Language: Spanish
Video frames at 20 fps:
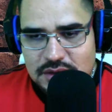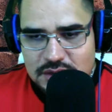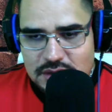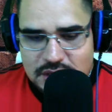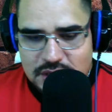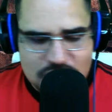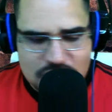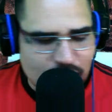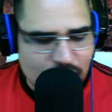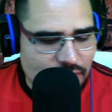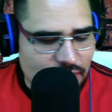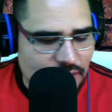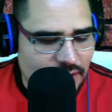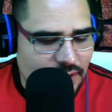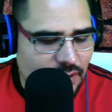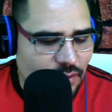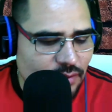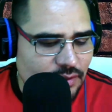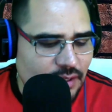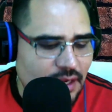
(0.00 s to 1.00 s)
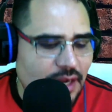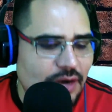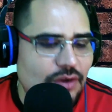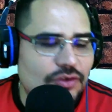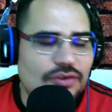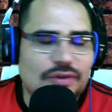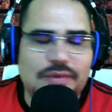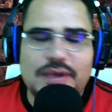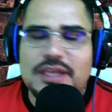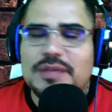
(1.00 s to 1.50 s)
Es como si se juntaran
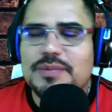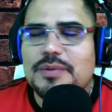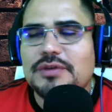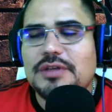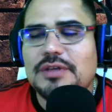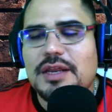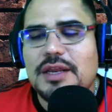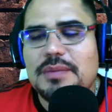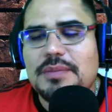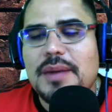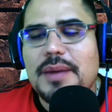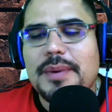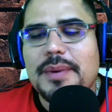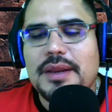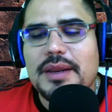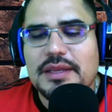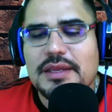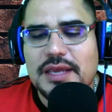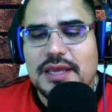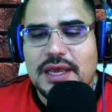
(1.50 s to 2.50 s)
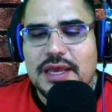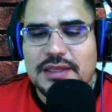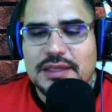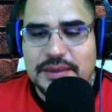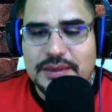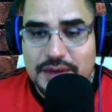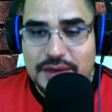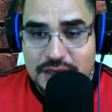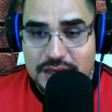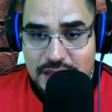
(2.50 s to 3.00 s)
los obispos y el Papa y le dijeran,
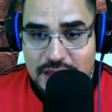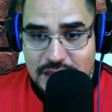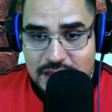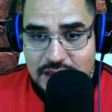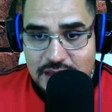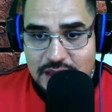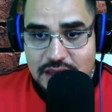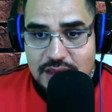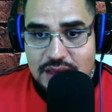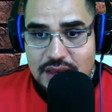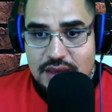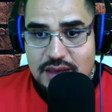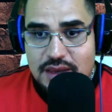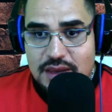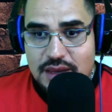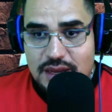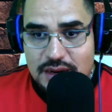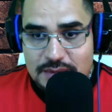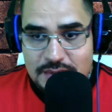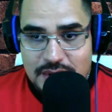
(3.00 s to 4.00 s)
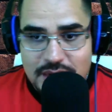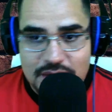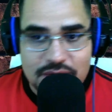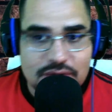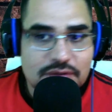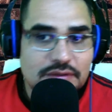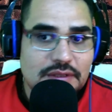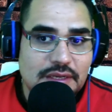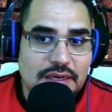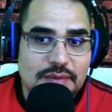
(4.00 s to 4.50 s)
¿saben qué?
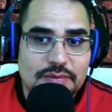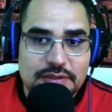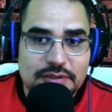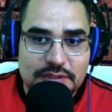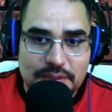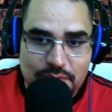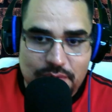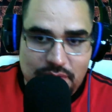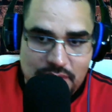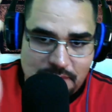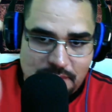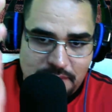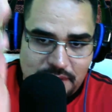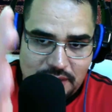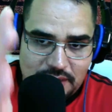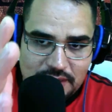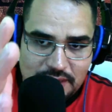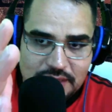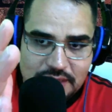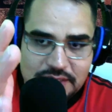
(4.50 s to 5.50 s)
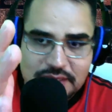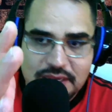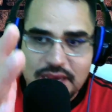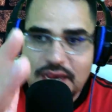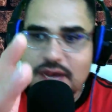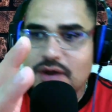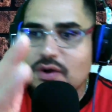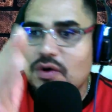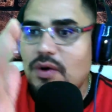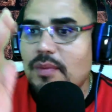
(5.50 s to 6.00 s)
Hermanos, tenemos este problema en la
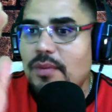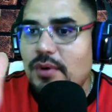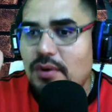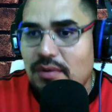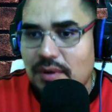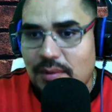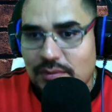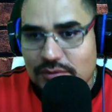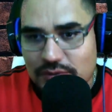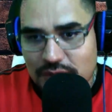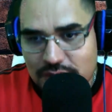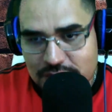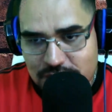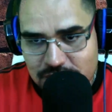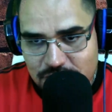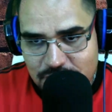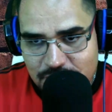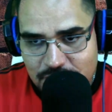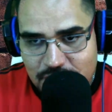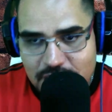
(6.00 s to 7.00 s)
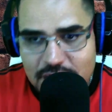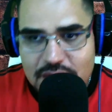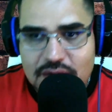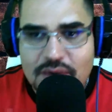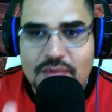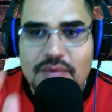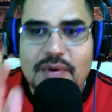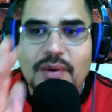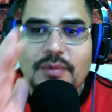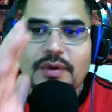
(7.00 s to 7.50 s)
iglesia, ¿cómo lo vamos a resolver?
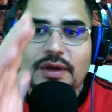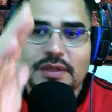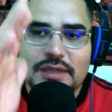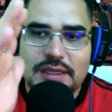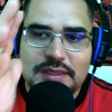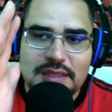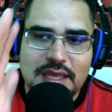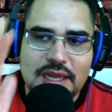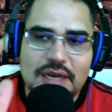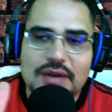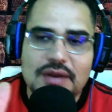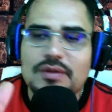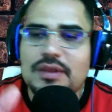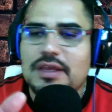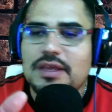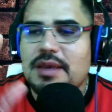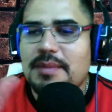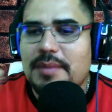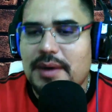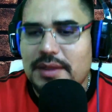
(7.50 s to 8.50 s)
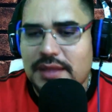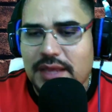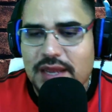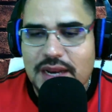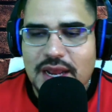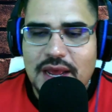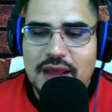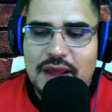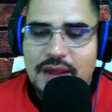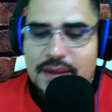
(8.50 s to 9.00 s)
¿Cómo vamos a tratarlo? ¿De qué
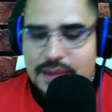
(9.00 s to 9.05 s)
manera?